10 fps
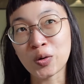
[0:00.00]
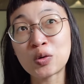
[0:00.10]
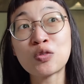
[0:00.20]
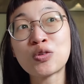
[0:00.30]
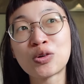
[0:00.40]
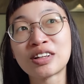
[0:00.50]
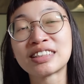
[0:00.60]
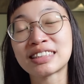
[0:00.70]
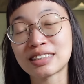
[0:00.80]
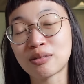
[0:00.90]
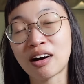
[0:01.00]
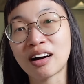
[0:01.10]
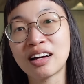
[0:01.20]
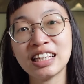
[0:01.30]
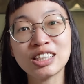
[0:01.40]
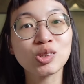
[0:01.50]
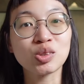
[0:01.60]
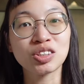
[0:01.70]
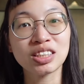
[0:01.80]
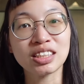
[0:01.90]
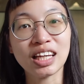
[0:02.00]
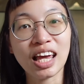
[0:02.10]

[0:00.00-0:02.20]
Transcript: 辜负我的期望，依旧是